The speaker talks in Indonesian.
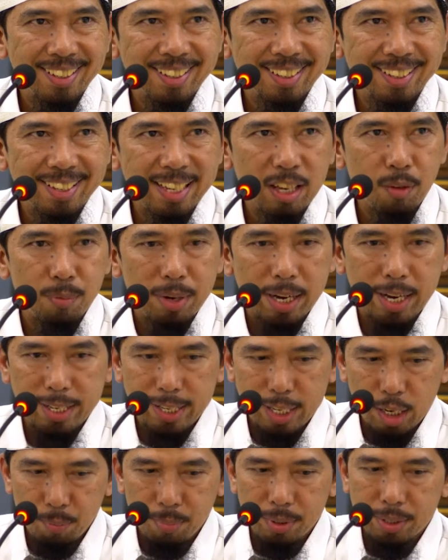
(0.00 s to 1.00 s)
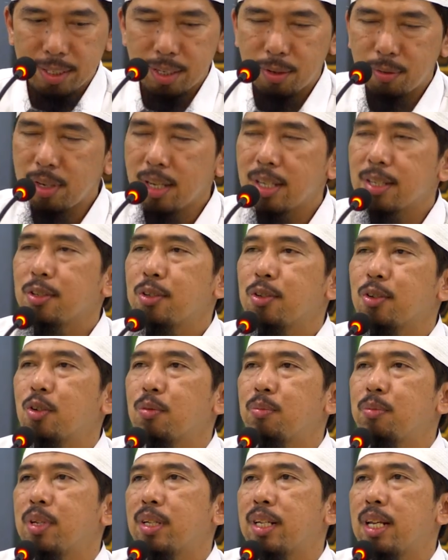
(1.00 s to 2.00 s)
ya makanya dapatnya udah
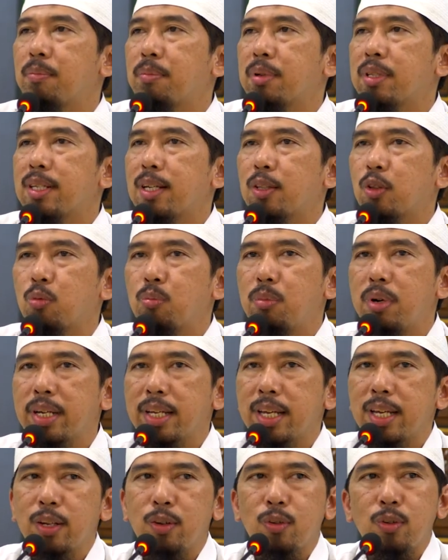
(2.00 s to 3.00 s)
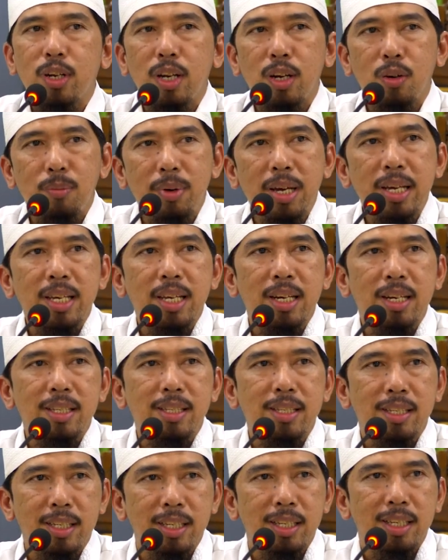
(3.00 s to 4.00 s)
secukupnya dapat satu bagian aja udah lumayan
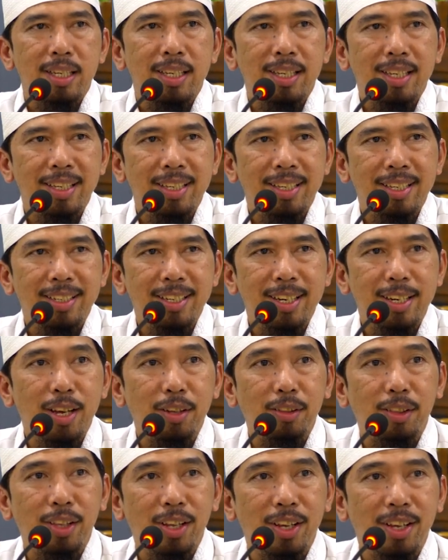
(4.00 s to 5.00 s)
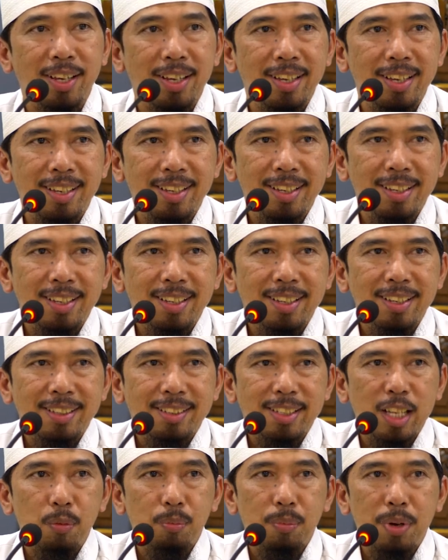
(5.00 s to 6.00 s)
rezeki dari Allah
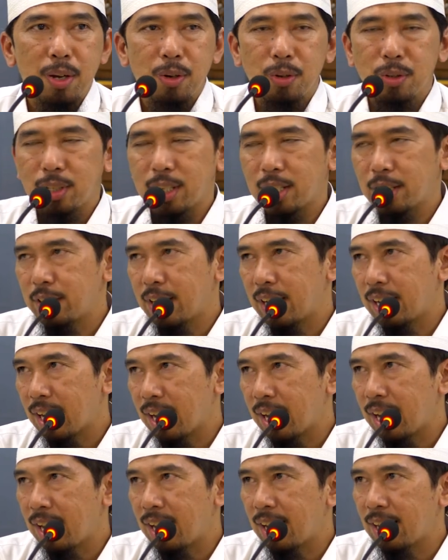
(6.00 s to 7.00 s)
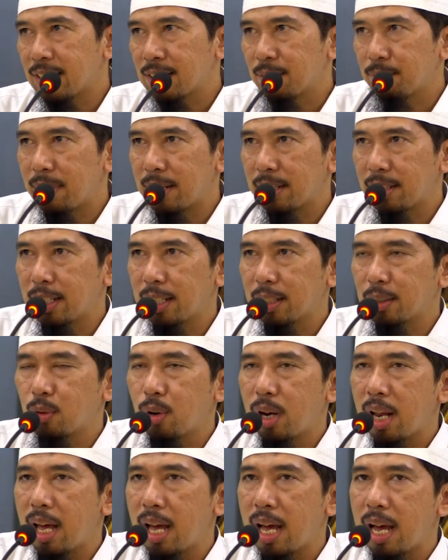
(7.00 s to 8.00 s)
tanpa harus kerja keras banting
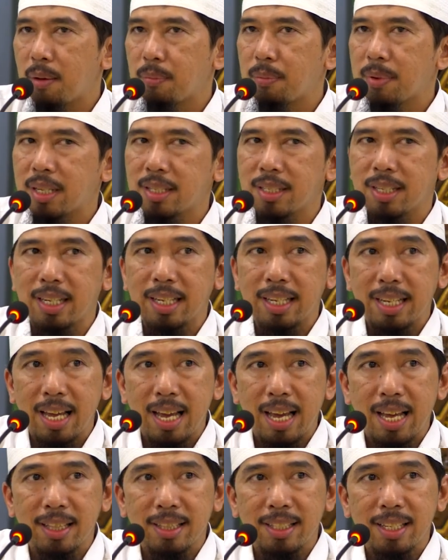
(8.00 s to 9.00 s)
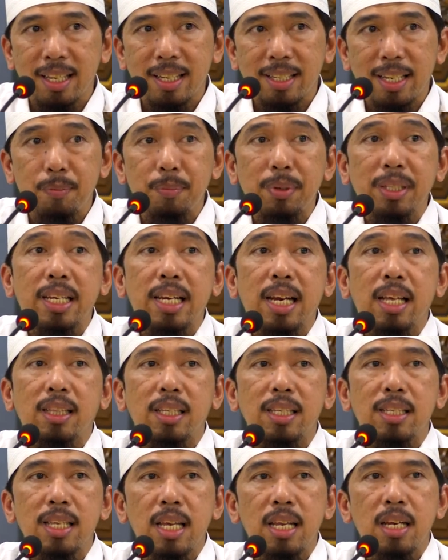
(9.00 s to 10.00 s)
tulang kuras keringat ya dapat
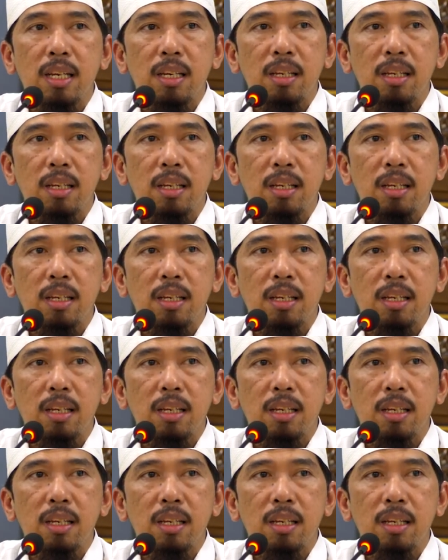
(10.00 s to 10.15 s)
gratisan